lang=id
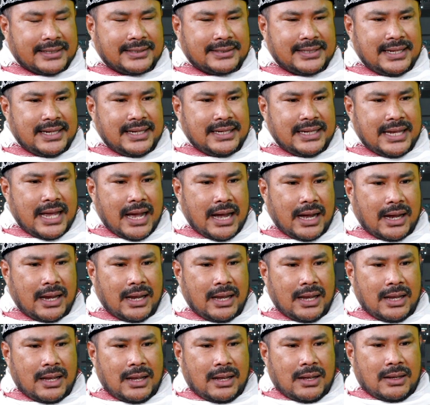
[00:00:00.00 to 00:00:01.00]
asing
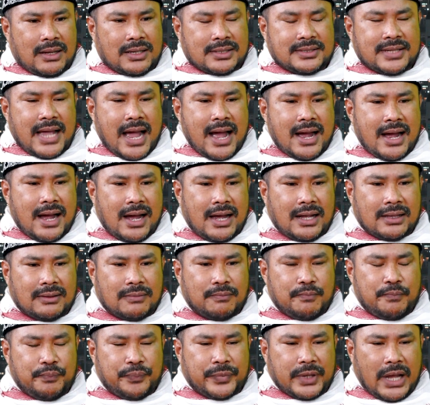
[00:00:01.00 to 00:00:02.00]
yang
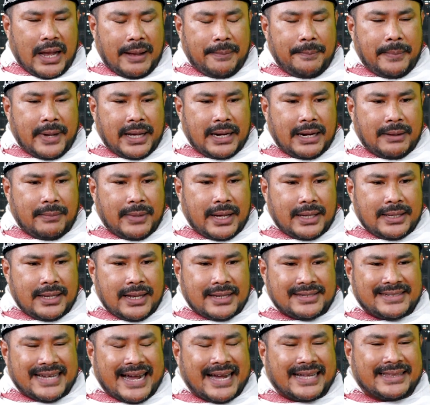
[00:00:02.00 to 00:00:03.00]
sangat apa
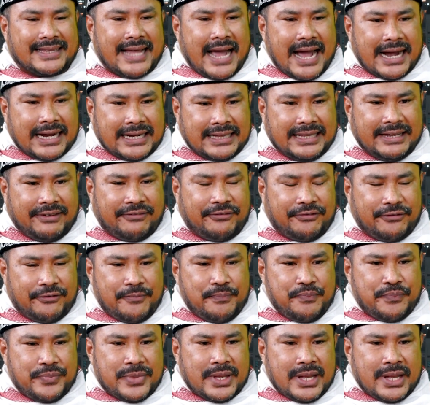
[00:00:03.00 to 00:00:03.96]
namanya sangat aktif